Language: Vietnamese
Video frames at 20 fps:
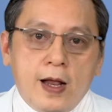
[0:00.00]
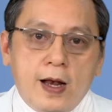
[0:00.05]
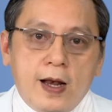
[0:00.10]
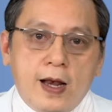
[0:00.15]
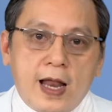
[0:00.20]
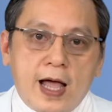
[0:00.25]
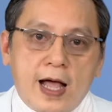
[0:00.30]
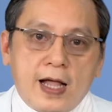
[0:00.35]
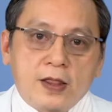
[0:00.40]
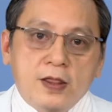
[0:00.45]

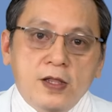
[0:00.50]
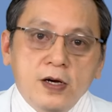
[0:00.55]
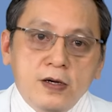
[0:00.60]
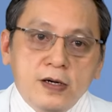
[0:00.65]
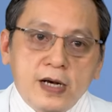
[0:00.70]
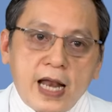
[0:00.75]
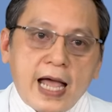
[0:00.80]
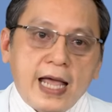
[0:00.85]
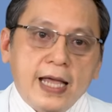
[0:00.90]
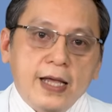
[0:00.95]
là tương
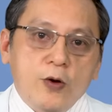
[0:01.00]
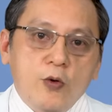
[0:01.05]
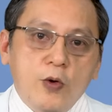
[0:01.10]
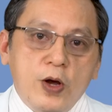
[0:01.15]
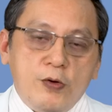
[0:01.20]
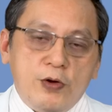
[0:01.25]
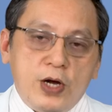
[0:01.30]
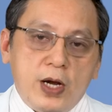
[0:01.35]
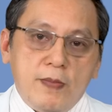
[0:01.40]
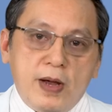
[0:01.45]
lai của
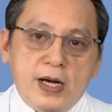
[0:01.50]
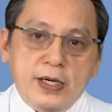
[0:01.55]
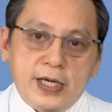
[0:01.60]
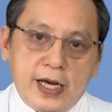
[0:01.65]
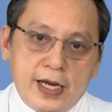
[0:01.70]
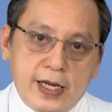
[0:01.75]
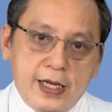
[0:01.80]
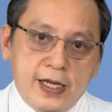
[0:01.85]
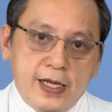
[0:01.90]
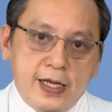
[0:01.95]
điều trị bệnh
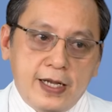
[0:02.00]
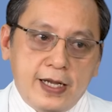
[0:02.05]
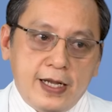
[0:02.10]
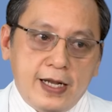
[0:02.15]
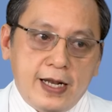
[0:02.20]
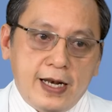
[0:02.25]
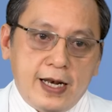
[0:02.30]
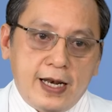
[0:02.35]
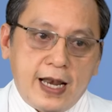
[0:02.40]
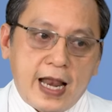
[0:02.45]
trĩ
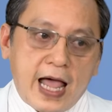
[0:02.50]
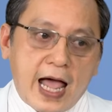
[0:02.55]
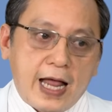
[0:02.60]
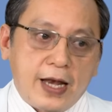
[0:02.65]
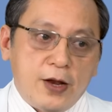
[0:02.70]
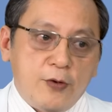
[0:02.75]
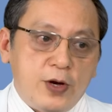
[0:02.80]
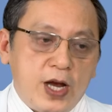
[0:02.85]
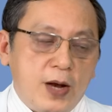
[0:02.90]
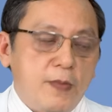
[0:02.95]
là
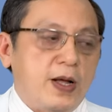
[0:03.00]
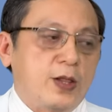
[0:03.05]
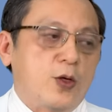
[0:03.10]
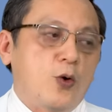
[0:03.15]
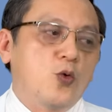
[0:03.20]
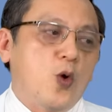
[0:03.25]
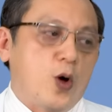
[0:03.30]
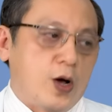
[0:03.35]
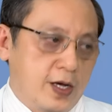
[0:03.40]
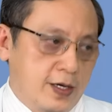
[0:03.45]
điều trị bằng thuốc
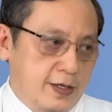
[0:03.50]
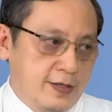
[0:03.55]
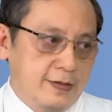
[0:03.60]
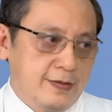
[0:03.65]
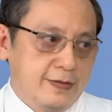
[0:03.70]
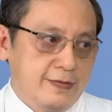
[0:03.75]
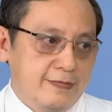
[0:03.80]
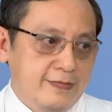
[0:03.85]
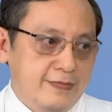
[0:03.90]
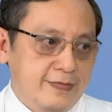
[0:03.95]
yeah.
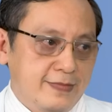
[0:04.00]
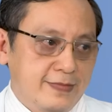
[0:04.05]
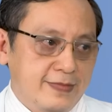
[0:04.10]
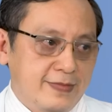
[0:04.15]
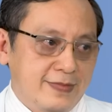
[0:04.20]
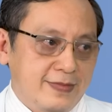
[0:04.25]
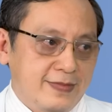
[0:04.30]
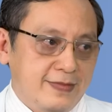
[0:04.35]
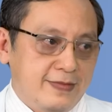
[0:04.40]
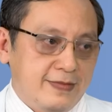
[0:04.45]
Dạ.
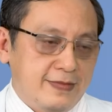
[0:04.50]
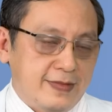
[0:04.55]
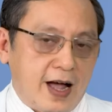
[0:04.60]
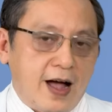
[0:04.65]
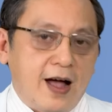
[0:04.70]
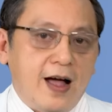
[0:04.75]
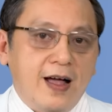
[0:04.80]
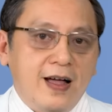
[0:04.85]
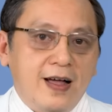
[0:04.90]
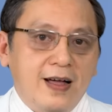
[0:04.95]

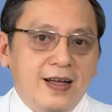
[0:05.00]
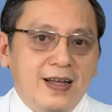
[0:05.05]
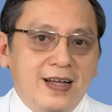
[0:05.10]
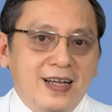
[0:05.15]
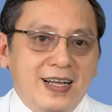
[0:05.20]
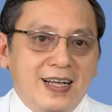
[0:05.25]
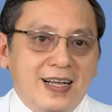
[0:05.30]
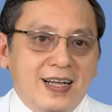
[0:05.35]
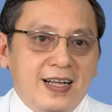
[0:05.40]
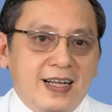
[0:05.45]
đó
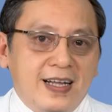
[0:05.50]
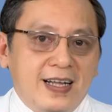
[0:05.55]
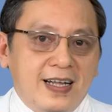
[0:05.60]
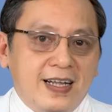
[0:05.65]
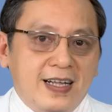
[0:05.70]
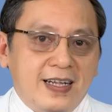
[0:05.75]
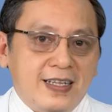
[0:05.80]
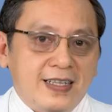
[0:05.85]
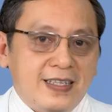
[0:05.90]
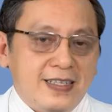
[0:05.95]

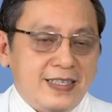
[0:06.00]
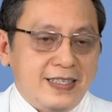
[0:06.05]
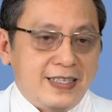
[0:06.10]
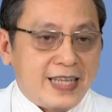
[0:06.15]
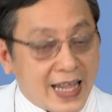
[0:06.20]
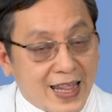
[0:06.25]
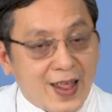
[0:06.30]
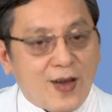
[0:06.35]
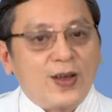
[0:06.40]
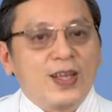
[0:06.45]

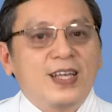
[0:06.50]
vậy thôi